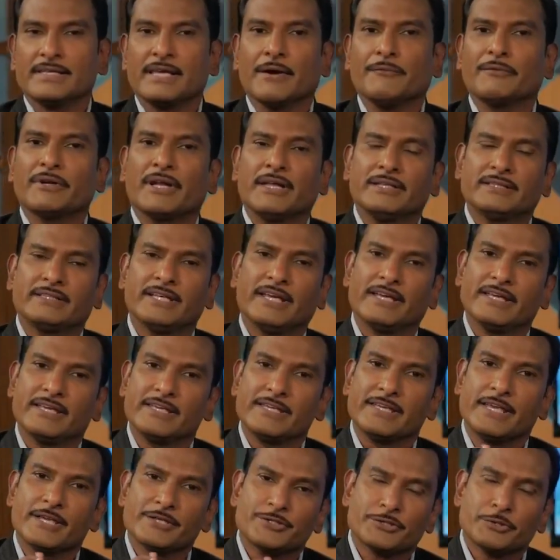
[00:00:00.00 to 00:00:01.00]
ఎవరైతే
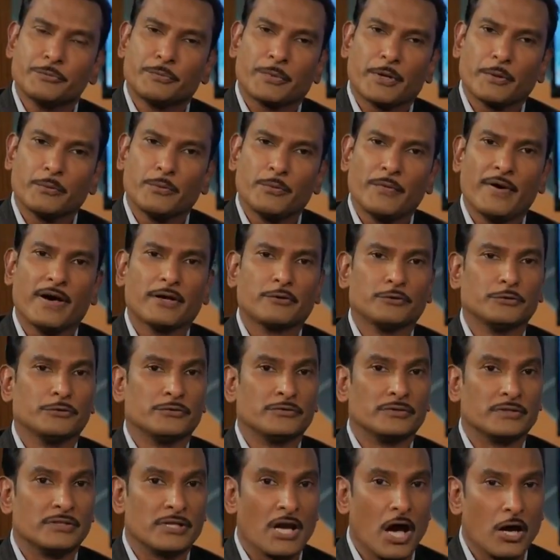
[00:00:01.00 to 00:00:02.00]
యేసు ప్రభువారు
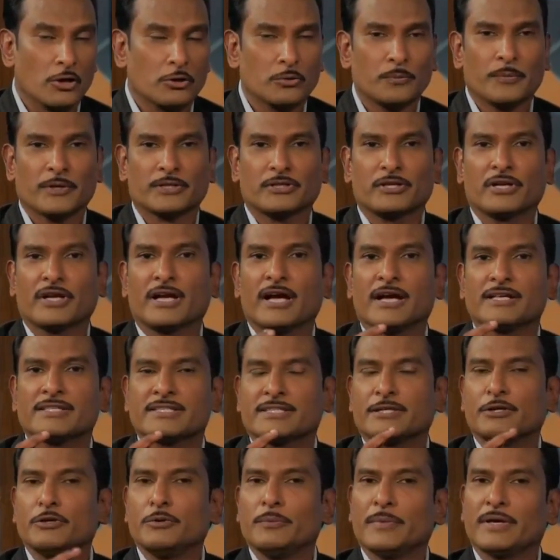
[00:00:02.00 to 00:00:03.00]
నాకు బదులుగా
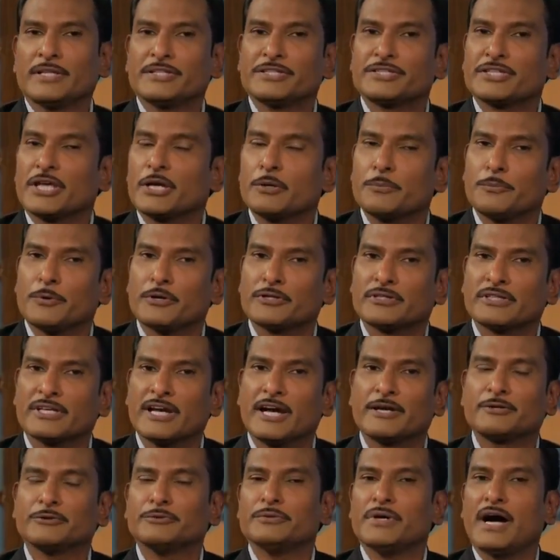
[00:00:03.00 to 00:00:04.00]
సిలువు మీద
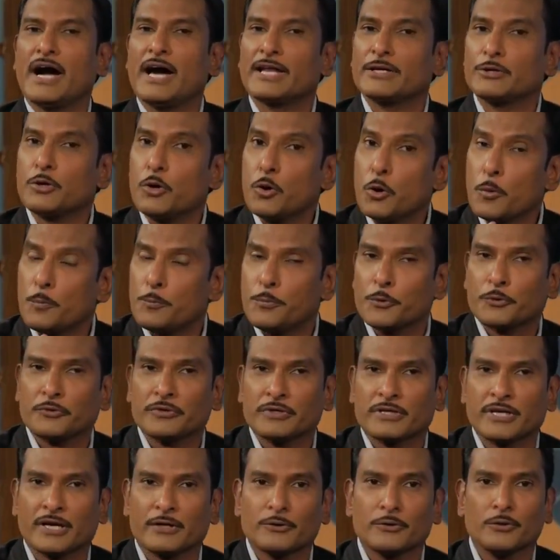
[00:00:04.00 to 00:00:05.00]
చనిపోతున్నాడు అని
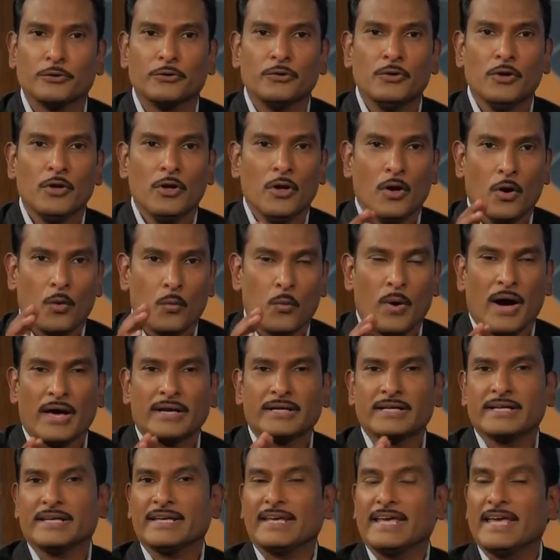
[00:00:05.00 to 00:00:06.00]
ఒప్పుకుంటారో
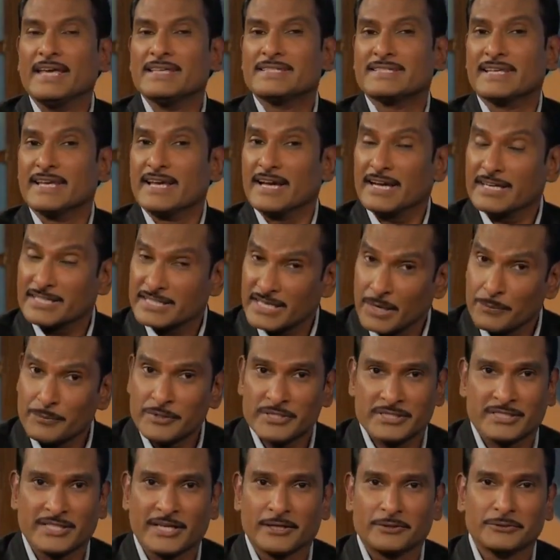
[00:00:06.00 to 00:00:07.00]
వారిని ఏసయ్య
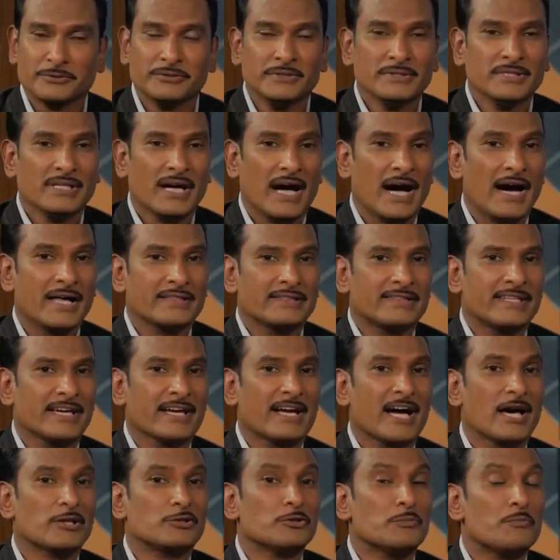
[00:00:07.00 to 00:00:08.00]
క్షమిస్తాడు
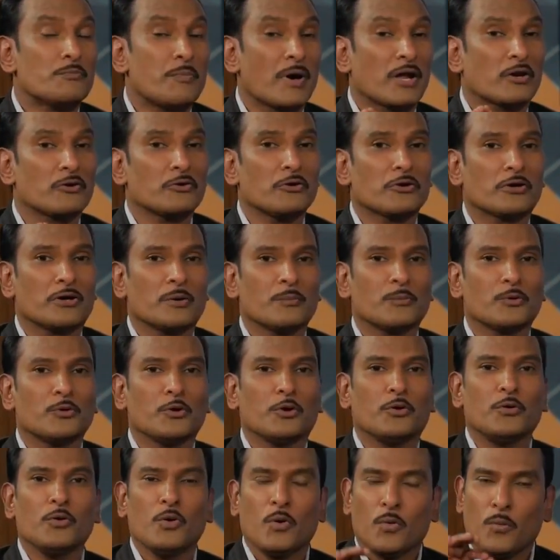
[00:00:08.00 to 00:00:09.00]
అంతేకాదు పరలోకంలో
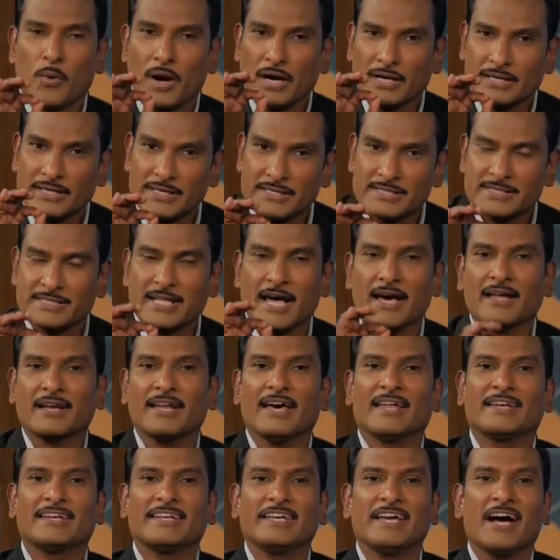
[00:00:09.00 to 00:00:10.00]
వాళ్ళకి
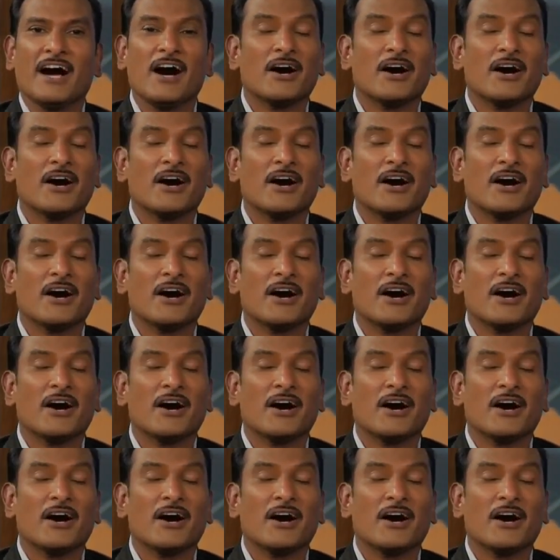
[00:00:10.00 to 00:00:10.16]
స్థానాన్ని